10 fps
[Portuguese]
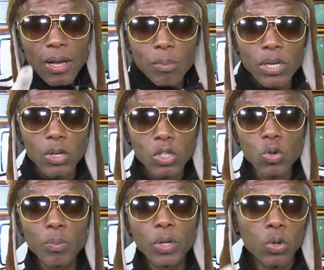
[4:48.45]
porque nós
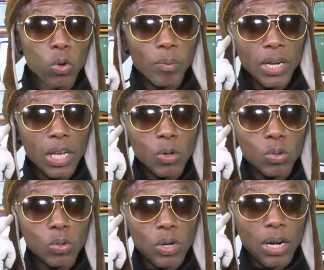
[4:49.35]
combinou, eu combinei
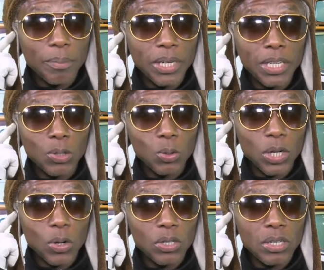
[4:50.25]
com, com a menina do
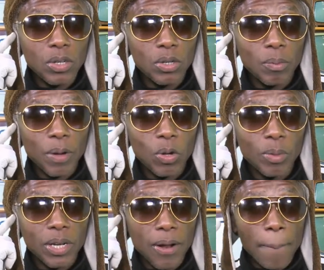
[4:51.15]
negócio que o
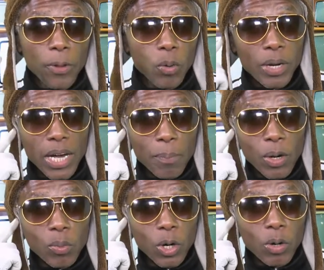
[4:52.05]
Paloma, combinei com a
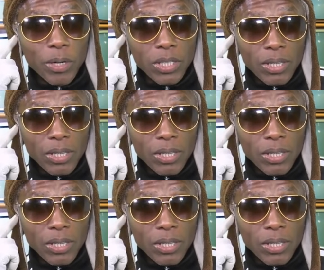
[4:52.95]
Paloma Robert.